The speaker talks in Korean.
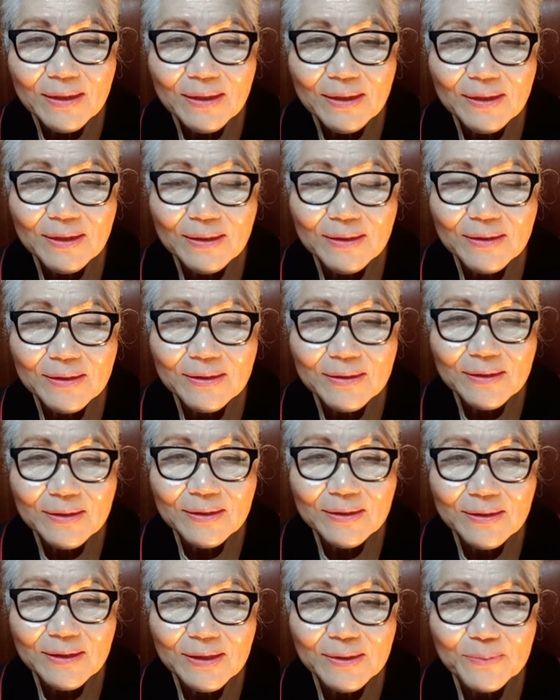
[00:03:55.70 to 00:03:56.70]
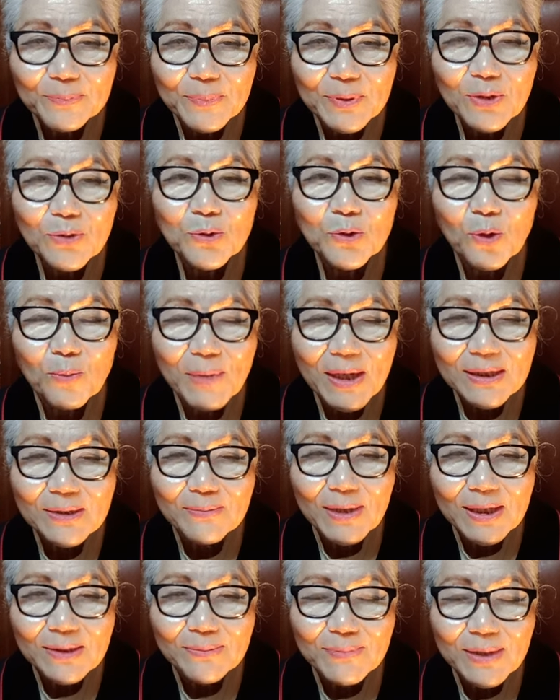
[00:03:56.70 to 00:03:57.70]
어, 그 비유로
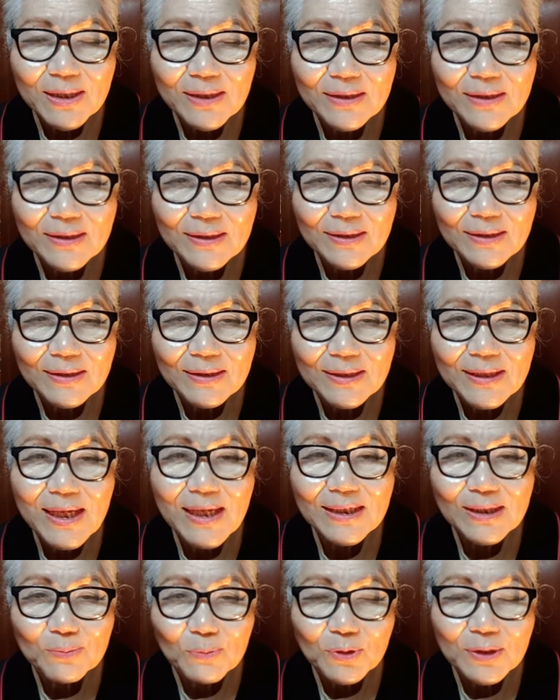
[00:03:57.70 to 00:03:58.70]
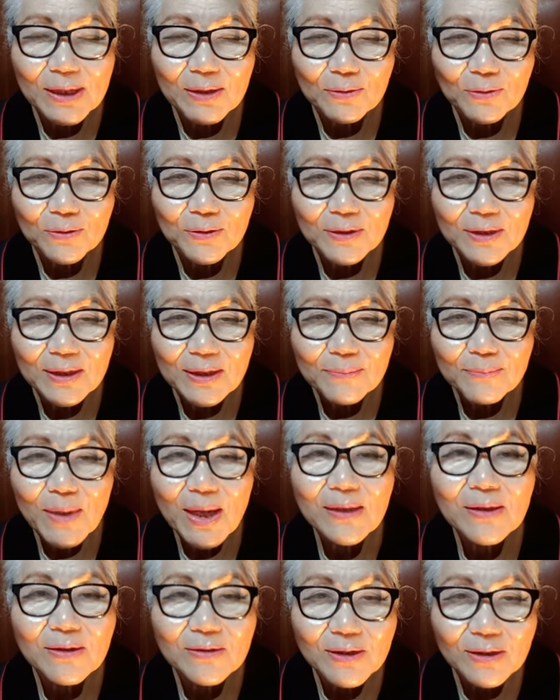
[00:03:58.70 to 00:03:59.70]
말씀하신 말을 어, 이해하지 못하고
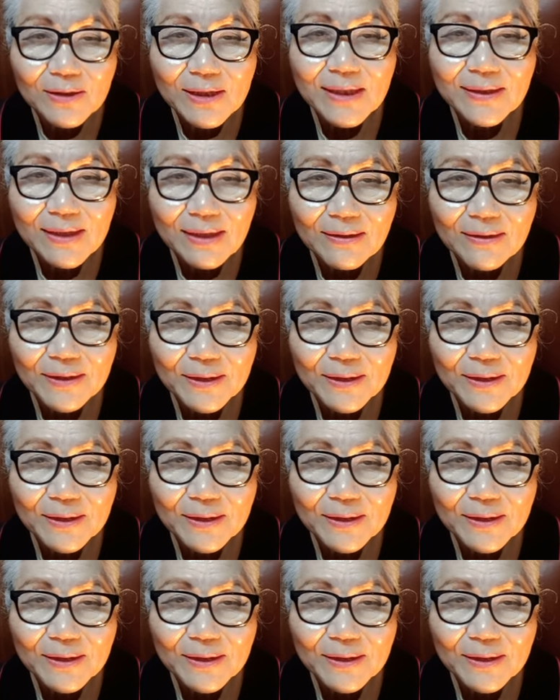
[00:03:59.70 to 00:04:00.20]
빵 걱정을 했다는